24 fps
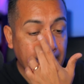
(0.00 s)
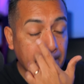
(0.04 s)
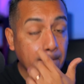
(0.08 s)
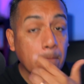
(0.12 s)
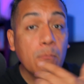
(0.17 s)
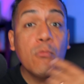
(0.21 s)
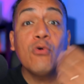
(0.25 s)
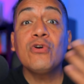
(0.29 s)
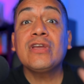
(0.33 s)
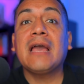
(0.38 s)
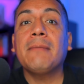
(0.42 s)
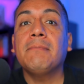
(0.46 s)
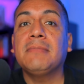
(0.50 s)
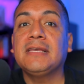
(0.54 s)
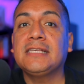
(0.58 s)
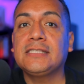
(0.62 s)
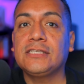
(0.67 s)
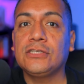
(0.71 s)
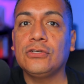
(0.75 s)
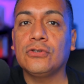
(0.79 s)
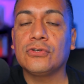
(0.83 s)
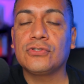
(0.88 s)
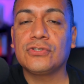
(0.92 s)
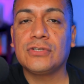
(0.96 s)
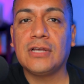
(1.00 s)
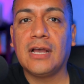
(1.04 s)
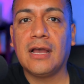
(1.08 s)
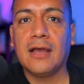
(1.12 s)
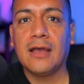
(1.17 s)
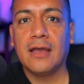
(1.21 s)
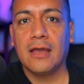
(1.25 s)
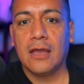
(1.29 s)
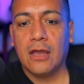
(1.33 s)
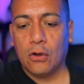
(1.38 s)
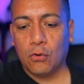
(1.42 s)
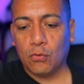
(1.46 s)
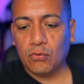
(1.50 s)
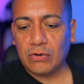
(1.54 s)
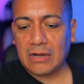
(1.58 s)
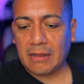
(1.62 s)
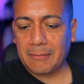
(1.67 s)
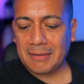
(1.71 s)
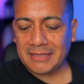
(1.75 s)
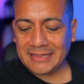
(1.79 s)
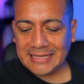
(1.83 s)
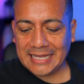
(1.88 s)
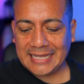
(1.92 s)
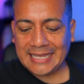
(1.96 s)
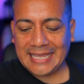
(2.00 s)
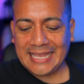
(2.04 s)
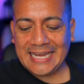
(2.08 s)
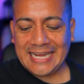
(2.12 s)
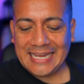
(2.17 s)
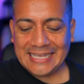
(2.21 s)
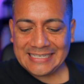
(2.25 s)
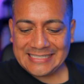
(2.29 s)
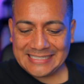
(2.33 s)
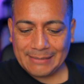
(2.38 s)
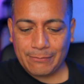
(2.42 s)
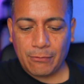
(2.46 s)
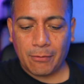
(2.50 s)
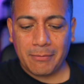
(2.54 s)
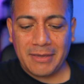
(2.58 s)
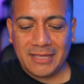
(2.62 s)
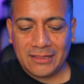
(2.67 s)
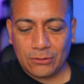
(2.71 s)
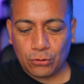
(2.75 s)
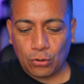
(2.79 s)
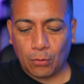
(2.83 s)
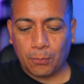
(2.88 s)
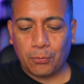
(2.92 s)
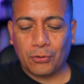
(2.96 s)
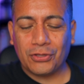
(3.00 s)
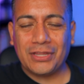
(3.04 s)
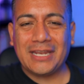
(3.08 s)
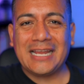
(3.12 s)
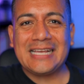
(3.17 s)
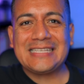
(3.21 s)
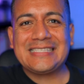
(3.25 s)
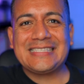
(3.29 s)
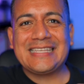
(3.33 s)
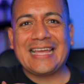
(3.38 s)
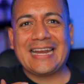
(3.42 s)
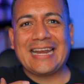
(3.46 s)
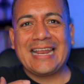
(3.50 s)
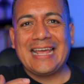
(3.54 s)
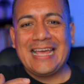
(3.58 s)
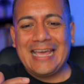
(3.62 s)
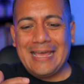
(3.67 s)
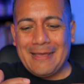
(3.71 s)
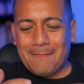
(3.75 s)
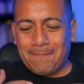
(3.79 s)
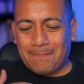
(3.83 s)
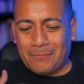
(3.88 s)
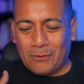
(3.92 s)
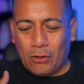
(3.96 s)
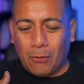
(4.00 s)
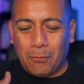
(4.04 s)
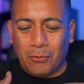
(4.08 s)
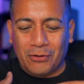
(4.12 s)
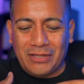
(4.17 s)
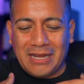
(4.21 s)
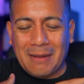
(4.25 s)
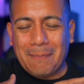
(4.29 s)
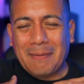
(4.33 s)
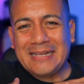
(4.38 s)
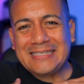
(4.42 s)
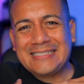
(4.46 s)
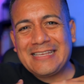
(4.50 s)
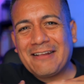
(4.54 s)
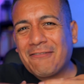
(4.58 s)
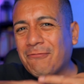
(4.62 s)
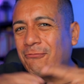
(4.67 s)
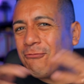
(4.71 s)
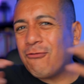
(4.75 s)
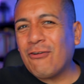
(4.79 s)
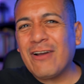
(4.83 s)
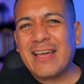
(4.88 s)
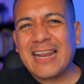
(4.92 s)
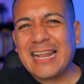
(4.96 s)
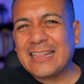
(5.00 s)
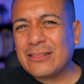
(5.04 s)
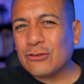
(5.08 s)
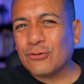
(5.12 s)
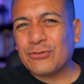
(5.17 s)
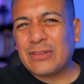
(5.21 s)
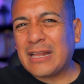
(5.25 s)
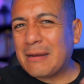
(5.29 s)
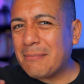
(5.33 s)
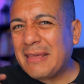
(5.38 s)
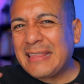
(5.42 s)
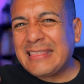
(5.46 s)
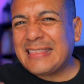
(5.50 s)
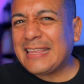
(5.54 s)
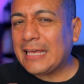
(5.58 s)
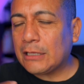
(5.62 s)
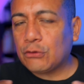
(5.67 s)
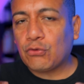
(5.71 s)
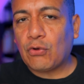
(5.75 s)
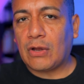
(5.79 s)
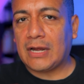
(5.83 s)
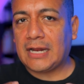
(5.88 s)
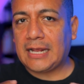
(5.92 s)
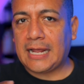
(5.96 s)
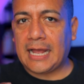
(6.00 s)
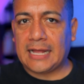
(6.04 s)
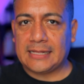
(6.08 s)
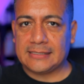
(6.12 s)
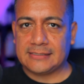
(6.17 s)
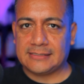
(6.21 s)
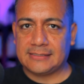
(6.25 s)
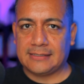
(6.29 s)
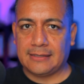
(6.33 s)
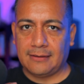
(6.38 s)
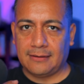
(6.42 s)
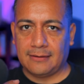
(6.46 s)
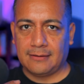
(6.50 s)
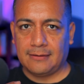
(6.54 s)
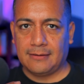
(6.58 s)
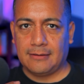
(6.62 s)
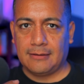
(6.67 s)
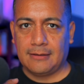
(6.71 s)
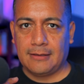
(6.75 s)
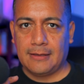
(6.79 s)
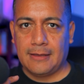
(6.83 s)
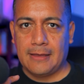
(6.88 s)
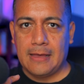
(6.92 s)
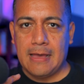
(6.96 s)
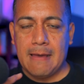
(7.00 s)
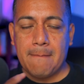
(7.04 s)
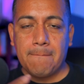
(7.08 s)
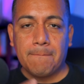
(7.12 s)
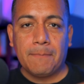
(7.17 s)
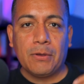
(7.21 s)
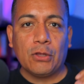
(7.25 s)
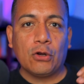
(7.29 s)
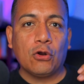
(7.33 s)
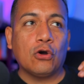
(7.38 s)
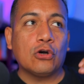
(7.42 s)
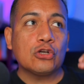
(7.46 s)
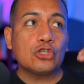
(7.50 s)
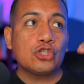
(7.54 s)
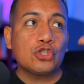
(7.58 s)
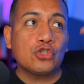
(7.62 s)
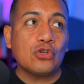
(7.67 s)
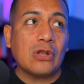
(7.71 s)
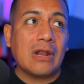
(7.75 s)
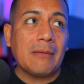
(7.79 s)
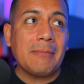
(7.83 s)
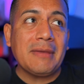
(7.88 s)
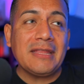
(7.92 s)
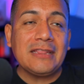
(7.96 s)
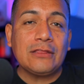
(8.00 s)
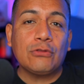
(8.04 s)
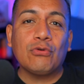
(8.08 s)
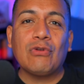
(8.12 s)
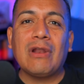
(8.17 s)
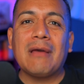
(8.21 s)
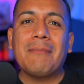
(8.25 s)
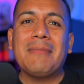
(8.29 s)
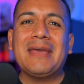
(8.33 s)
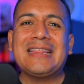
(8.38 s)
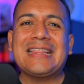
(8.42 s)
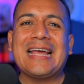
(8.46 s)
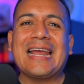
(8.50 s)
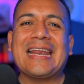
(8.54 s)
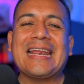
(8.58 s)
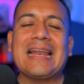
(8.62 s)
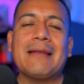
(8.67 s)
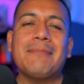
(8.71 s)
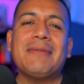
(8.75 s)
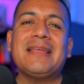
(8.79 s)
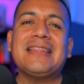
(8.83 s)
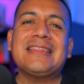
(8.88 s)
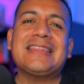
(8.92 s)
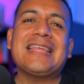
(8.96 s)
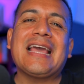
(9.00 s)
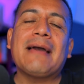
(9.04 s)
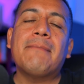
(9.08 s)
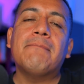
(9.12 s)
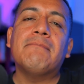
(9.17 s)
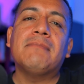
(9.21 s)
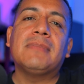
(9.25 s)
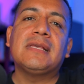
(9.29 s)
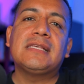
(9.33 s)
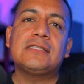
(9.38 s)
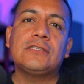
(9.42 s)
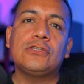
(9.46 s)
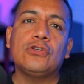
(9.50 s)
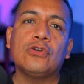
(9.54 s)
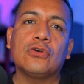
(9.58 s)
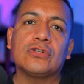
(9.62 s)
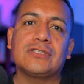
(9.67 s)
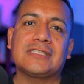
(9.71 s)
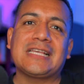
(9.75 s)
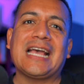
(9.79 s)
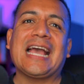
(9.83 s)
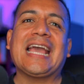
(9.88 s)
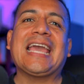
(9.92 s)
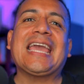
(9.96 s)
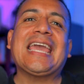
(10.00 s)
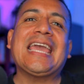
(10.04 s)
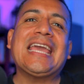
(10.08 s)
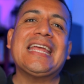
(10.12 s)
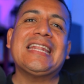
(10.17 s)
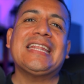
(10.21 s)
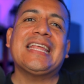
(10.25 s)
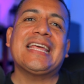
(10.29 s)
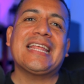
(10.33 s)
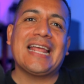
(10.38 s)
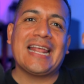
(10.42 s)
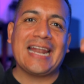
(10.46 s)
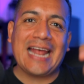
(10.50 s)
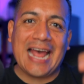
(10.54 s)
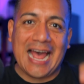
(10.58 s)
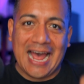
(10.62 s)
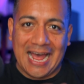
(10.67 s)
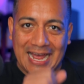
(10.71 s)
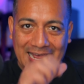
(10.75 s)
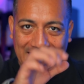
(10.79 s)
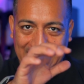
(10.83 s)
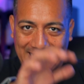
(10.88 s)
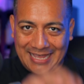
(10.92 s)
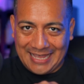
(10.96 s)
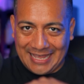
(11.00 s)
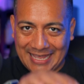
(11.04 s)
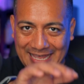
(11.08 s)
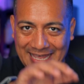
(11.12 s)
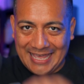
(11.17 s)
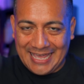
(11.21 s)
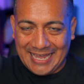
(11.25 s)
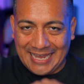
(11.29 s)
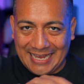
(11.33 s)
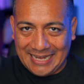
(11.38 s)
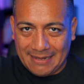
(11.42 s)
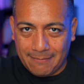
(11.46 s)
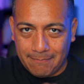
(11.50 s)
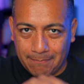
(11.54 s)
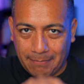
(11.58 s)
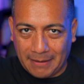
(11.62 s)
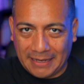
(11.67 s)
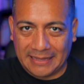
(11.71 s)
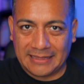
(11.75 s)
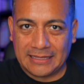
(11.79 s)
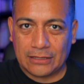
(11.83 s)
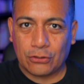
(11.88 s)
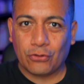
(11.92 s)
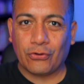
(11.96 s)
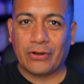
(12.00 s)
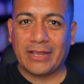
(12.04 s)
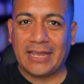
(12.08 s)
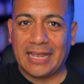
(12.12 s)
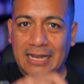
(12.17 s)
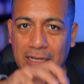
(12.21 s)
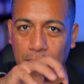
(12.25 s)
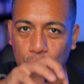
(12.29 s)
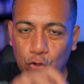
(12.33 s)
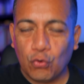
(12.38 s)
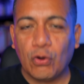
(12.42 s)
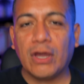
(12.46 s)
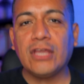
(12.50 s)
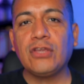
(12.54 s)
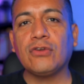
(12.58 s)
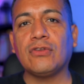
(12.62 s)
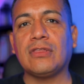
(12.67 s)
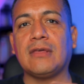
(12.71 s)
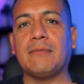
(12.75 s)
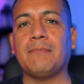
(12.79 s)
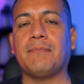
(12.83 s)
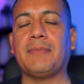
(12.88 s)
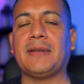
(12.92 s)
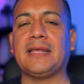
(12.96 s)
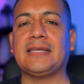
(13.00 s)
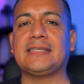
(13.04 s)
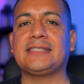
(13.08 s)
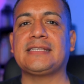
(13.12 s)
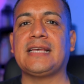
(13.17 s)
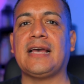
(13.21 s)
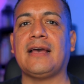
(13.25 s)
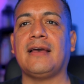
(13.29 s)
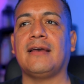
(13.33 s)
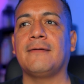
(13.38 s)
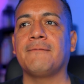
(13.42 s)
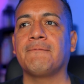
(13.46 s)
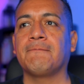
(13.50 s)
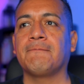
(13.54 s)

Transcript: muy ambiciosa, una meta que en este momento podría ser podría parecer fuera totalmente de tu alcance, pero solamente una meta realmente ambiciosa generará en el emprendedor, en el dueño de empresa,